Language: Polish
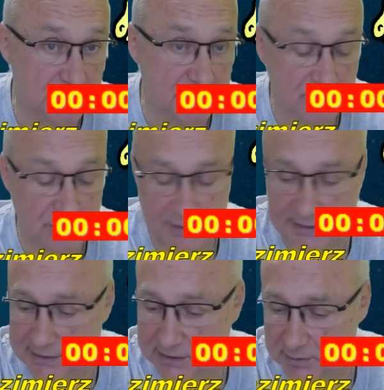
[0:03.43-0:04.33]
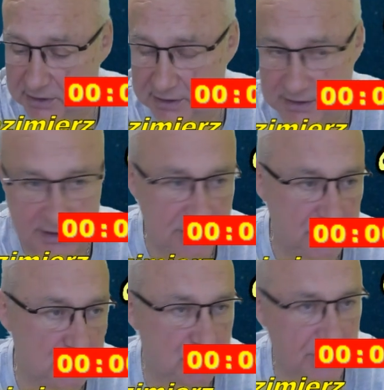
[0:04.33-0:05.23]
Świata, nie będę tracił
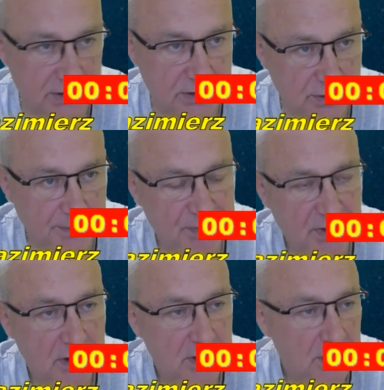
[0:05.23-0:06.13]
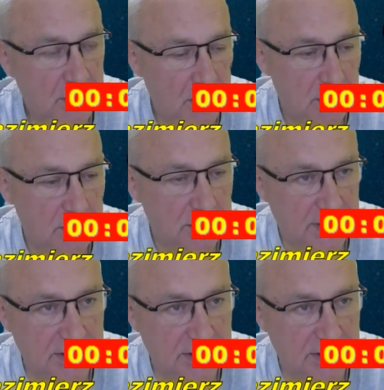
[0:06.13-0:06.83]
czasu. Od razu